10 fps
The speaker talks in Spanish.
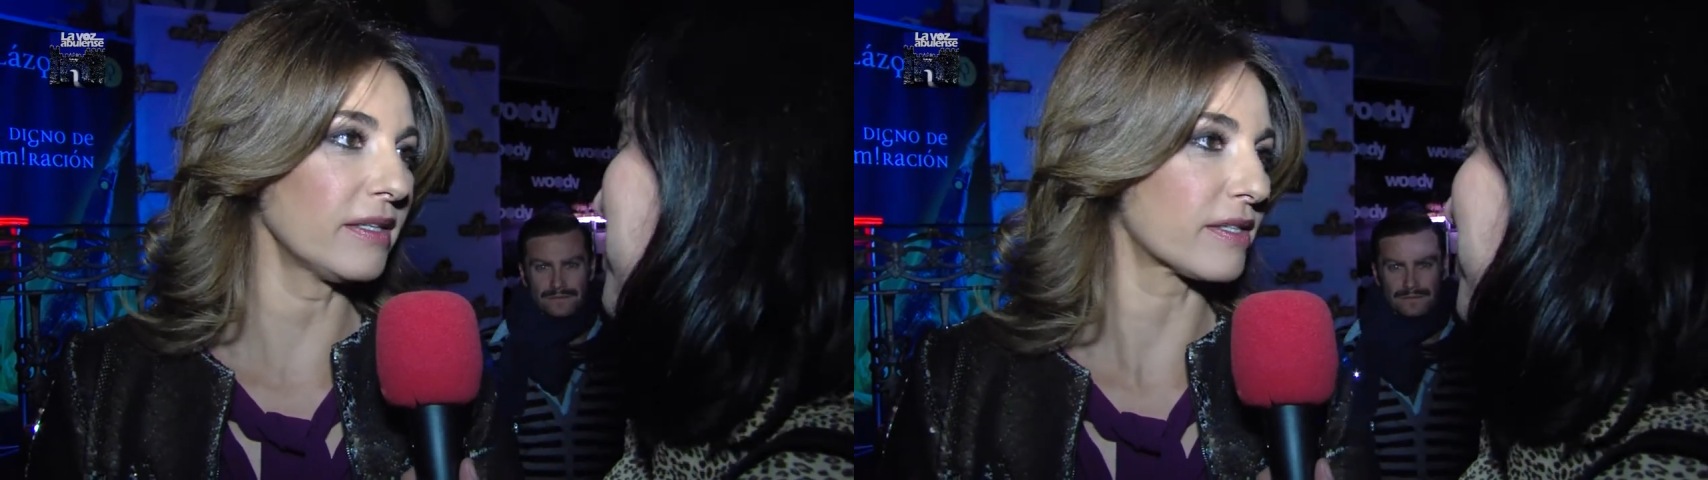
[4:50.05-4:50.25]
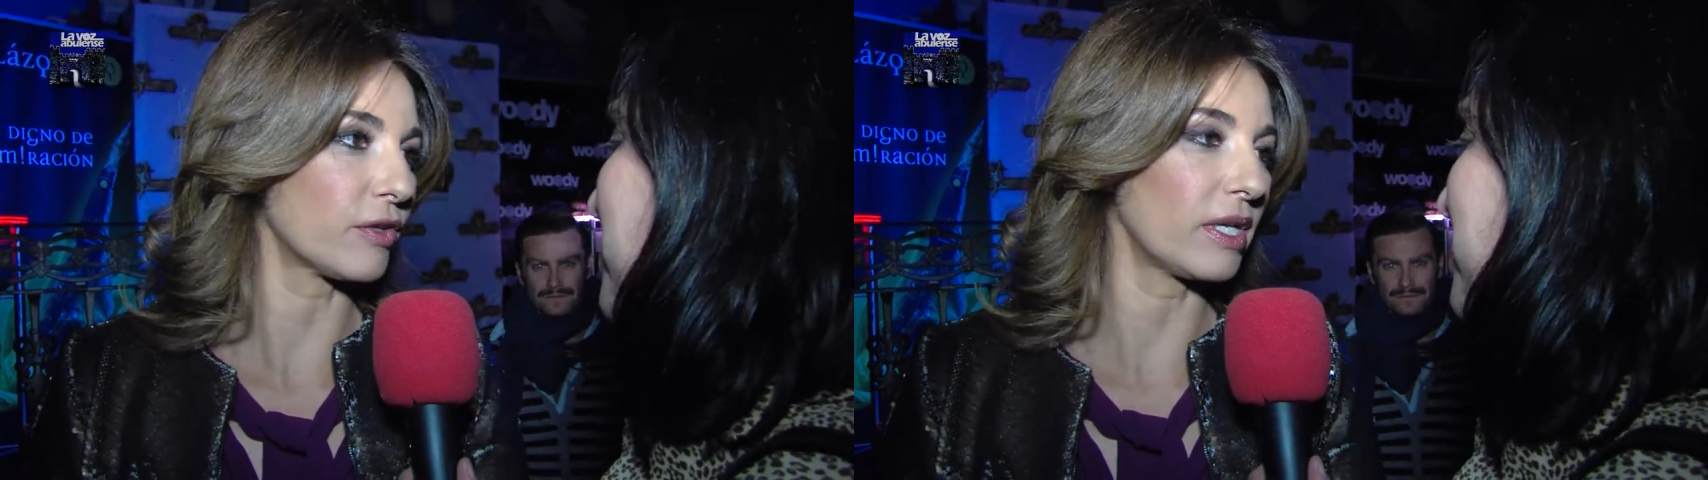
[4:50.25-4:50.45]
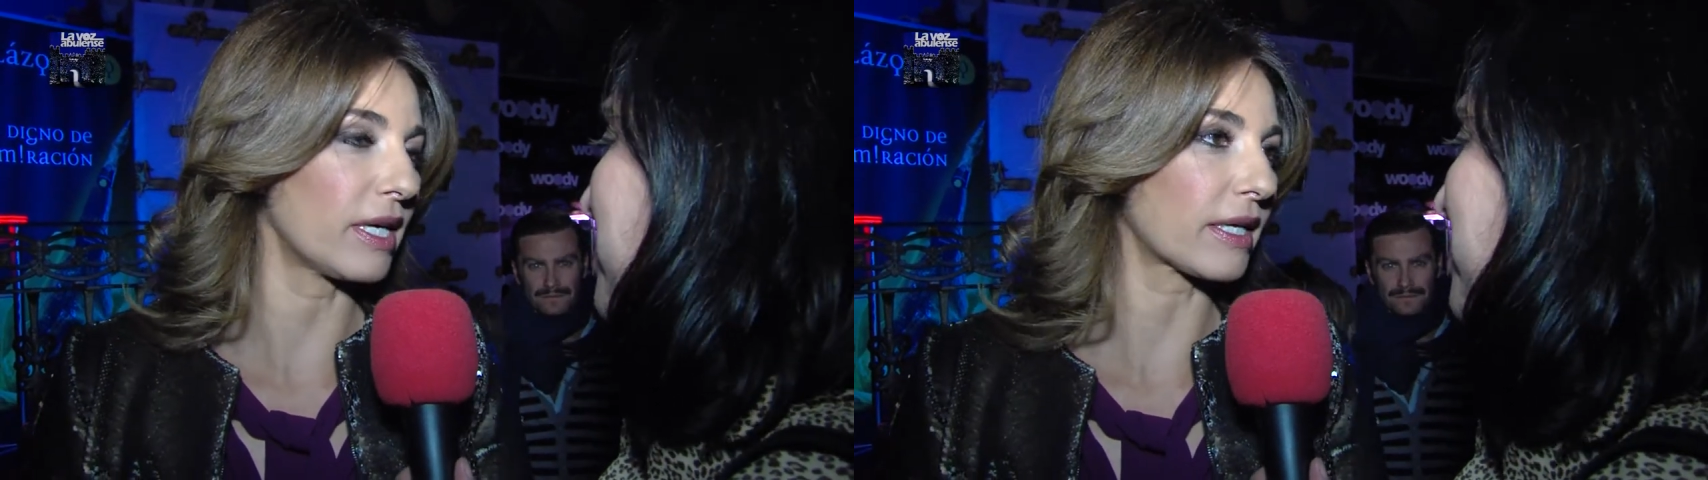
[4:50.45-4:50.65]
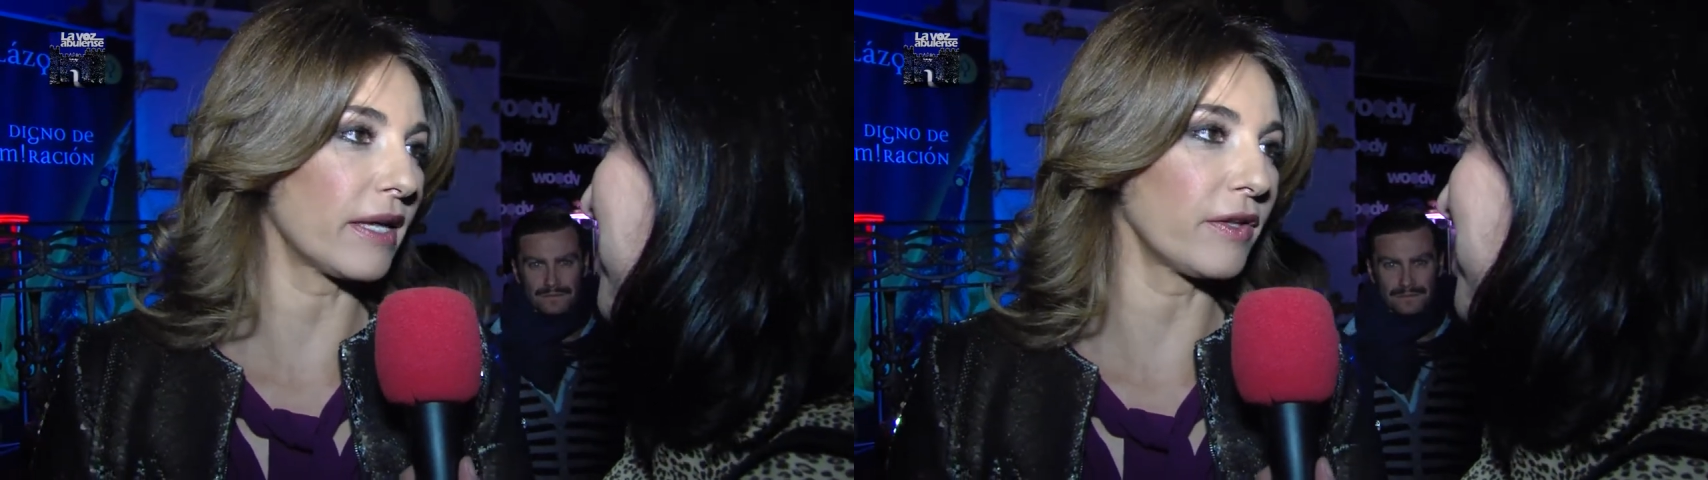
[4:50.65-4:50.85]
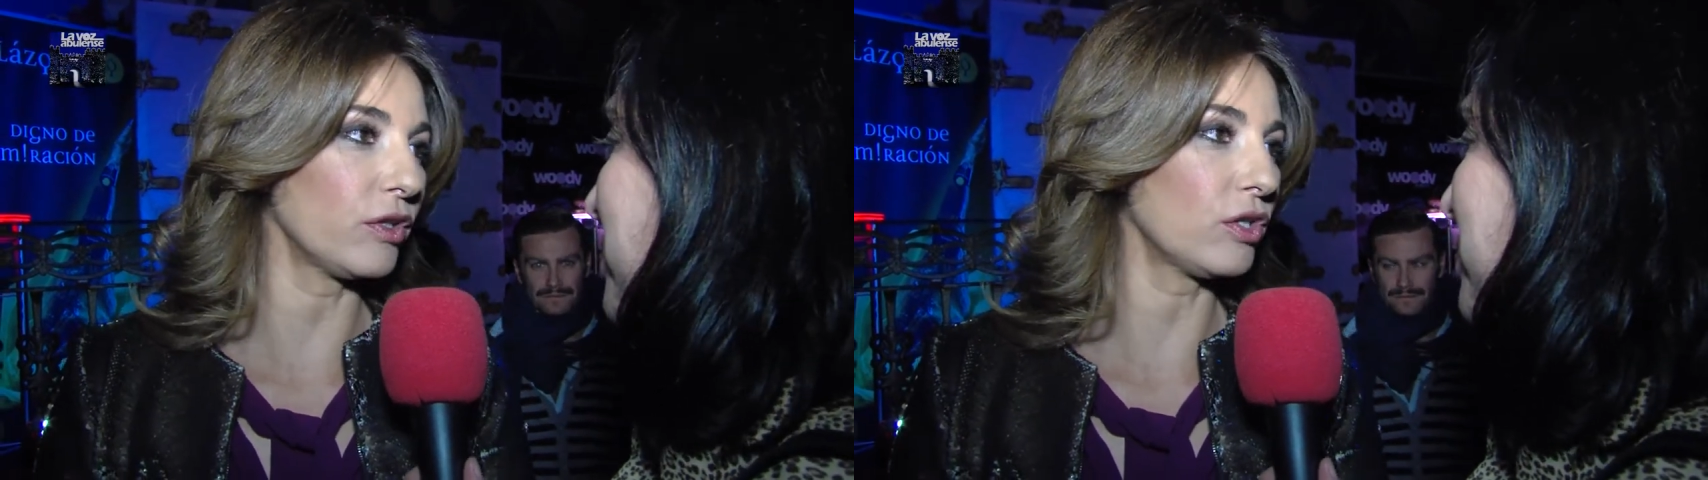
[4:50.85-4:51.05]
estoy en la
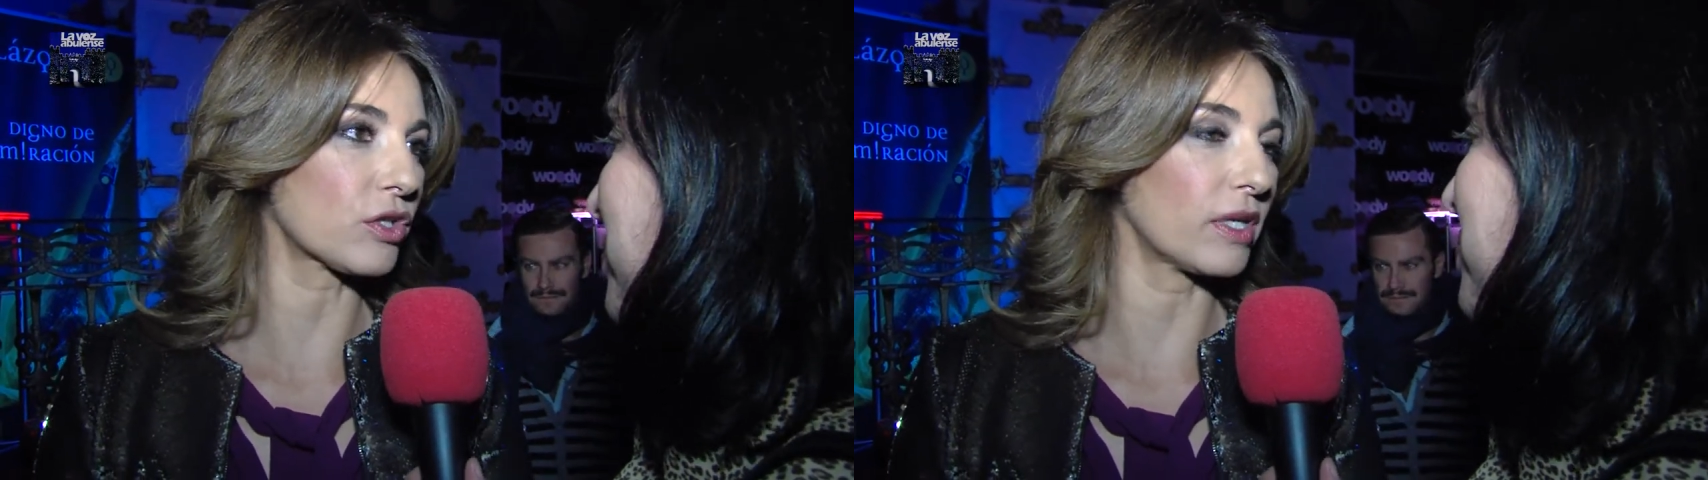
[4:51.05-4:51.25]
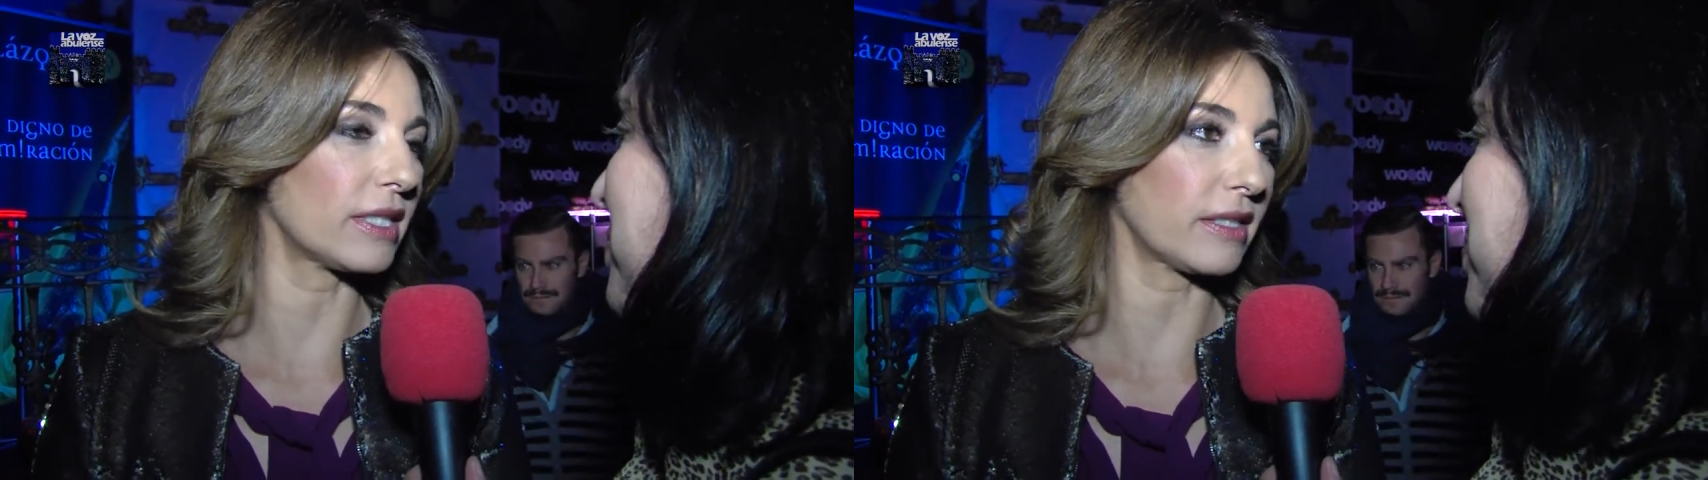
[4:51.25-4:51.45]
radio, estoy en la